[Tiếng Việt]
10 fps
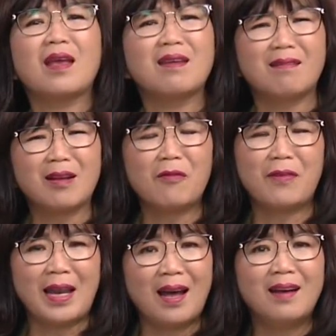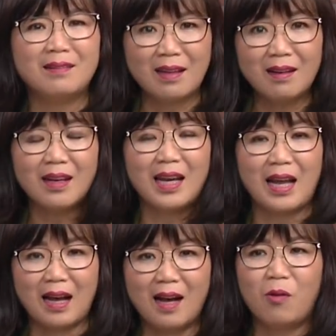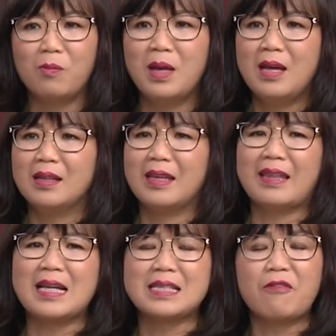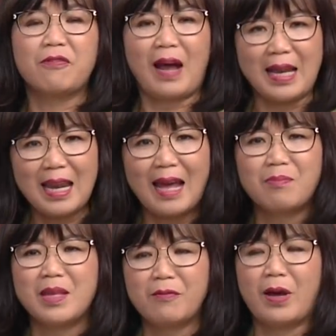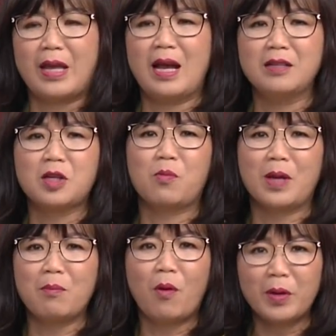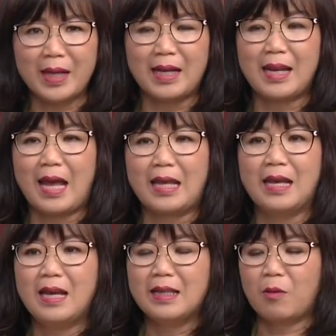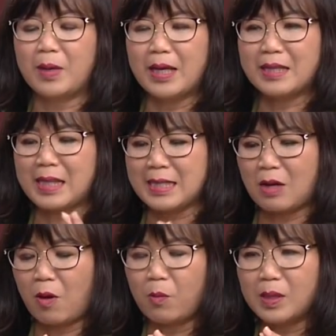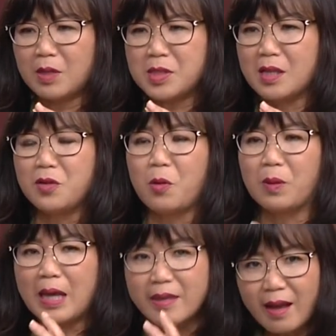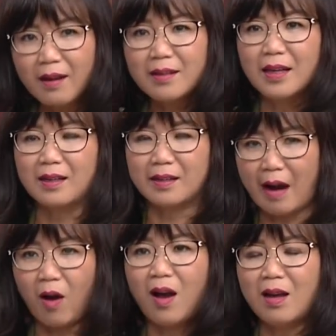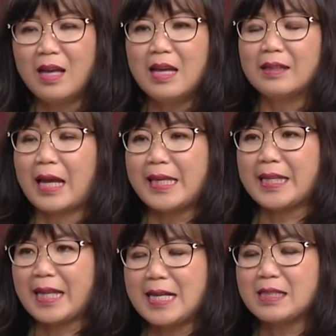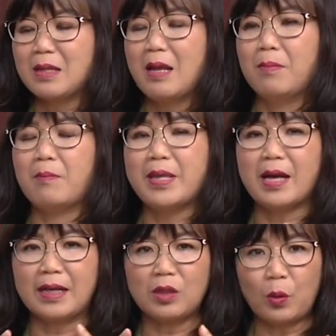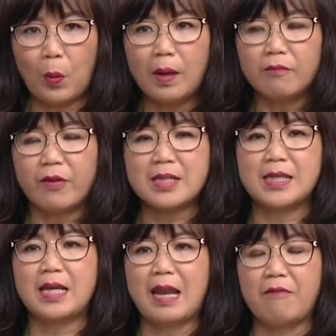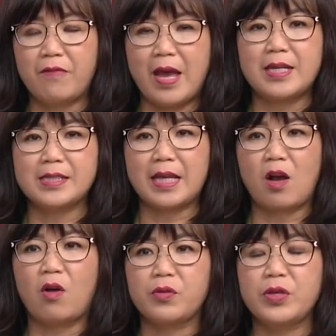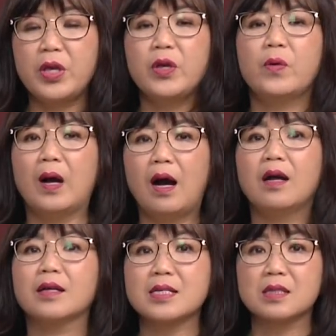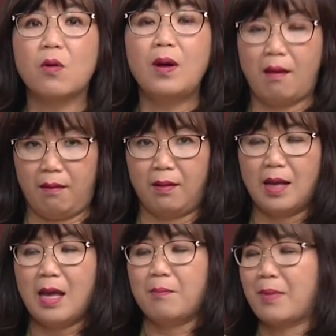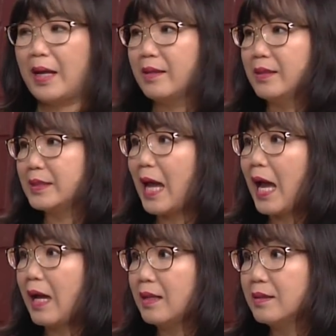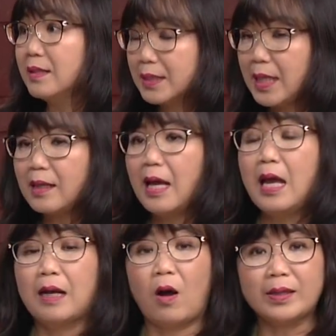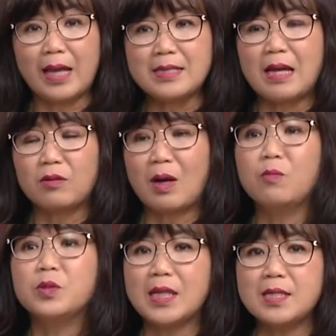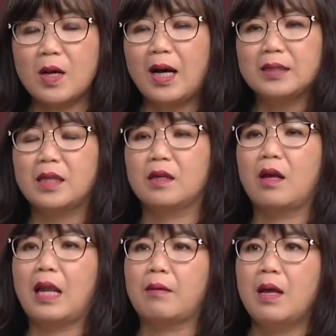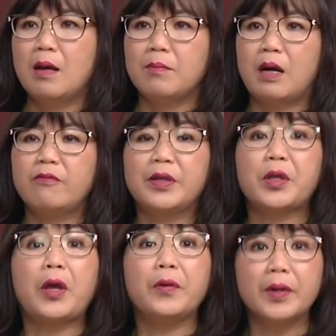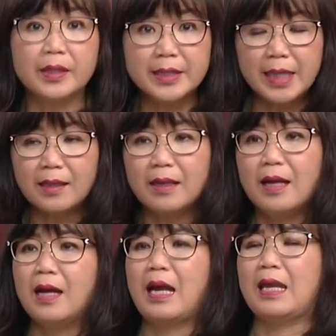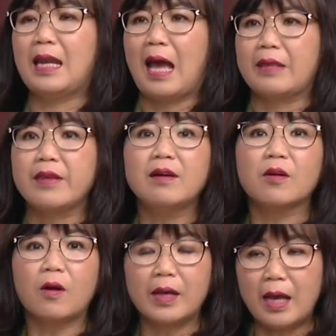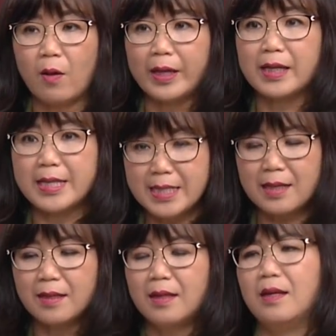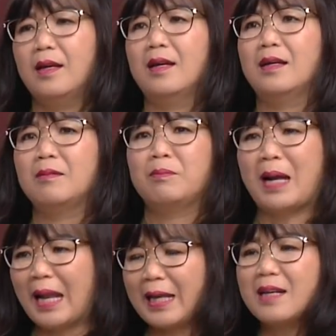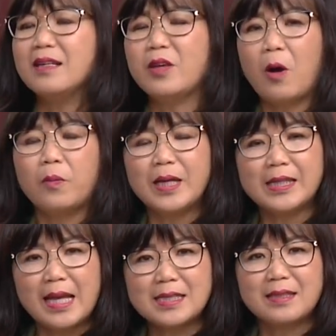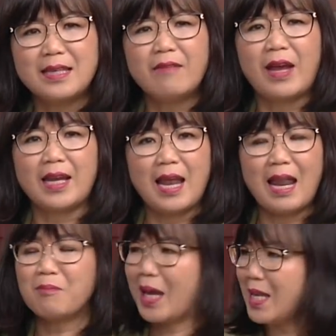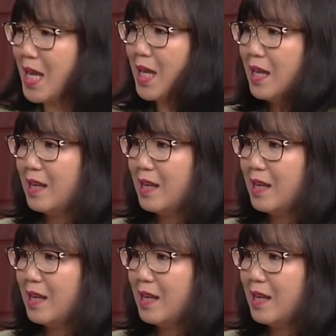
thì có phải là hình thức hay là không thì tại sao phải làm như vậy ở trong cái bối cảnh này trong khi tại sao không cứ sử dụng cái nhân lực đó thay vì test và bây giờ cái thuốc vaccine đã về đến Sài Gòn nhiều hơn cái số lượng mà người ta được chích. Hỏi tại sao không chích cho hết thì nói là bởi vì thiếu người chích hay là chưa có kế hoạch để chích mà lại cứ dồn đi test như vậy để làm cái gì?